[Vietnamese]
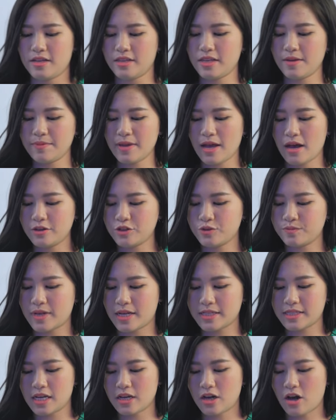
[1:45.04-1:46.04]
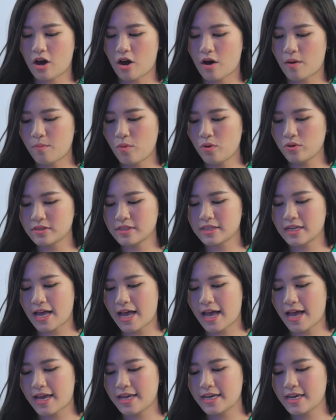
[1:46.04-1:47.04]
Tiếp theo chúng ta sẽ có một
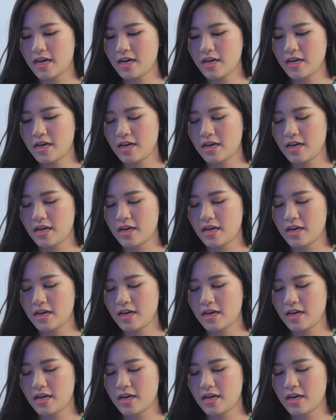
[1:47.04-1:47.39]
cái